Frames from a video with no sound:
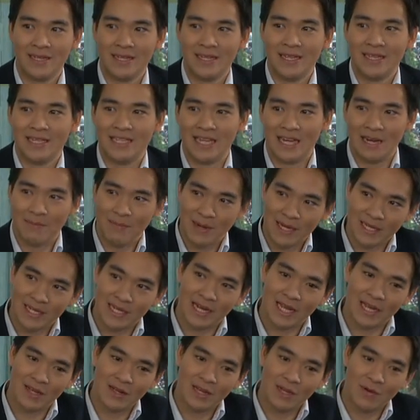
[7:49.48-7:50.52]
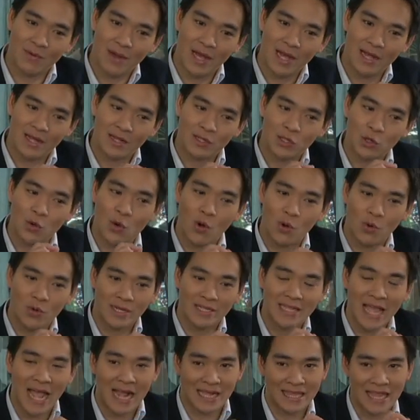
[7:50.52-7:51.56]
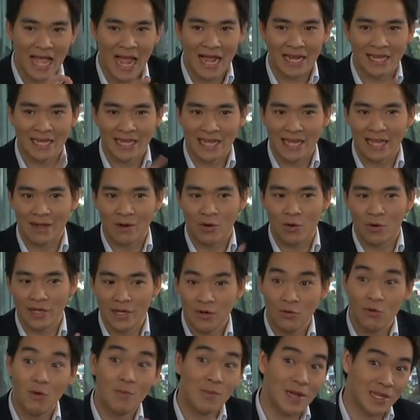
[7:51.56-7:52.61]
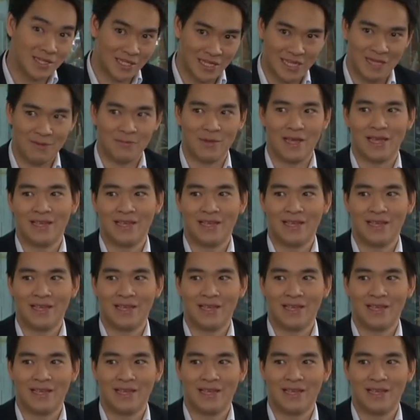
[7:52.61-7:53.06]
ศิลปินคืออะไรก็คือว่า ตัวคุณแตกต่างยังไงกับคนที่ร่วมอาชีพไง